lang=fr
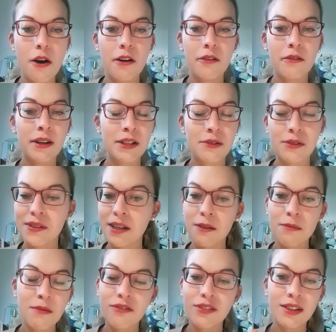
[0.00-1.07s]
ouais, je sais
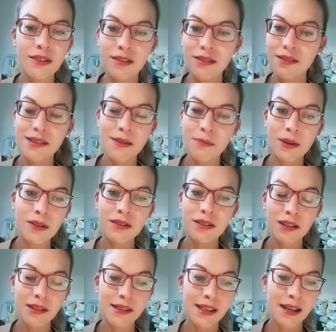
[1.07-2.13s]
que mes finances, c'est pas
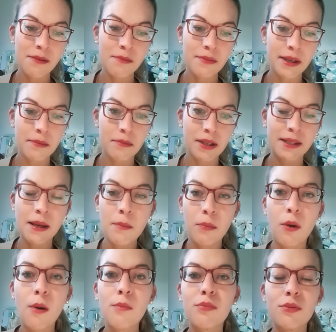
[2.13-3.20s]
encore ça, mais, mais ça me
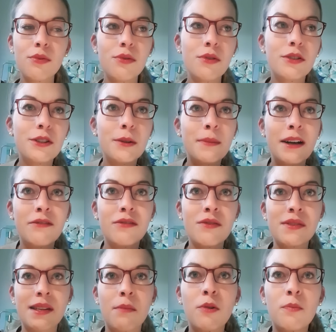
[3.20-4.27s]
prend plus comme avant,
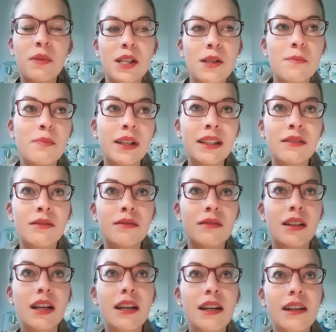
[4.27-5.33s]
ça m'empêche pas de,
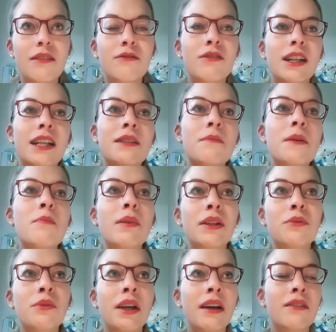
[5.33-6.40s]
voilà, de
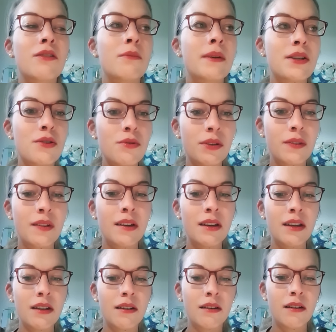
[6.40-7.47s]
m'épanouir dans ma
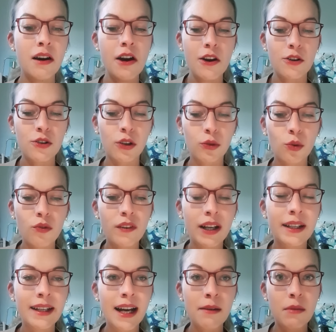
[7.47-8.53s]
journée. Euh, je retrouve un
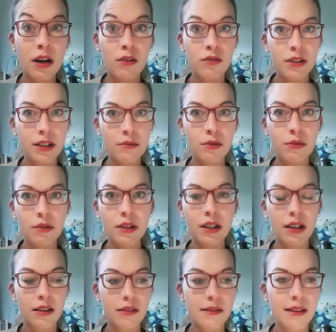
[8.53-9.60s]
calme. Ah oui, oui, oui,
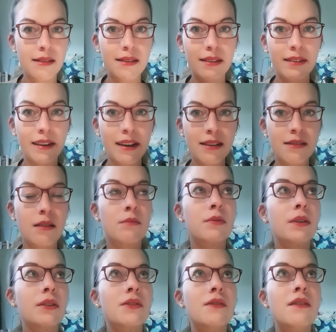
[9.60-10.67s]
ça c'est très
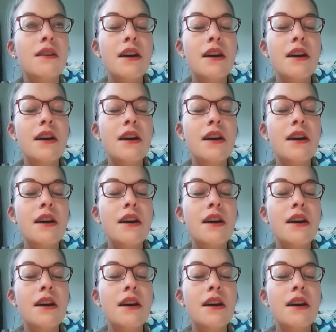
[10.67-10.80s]
important.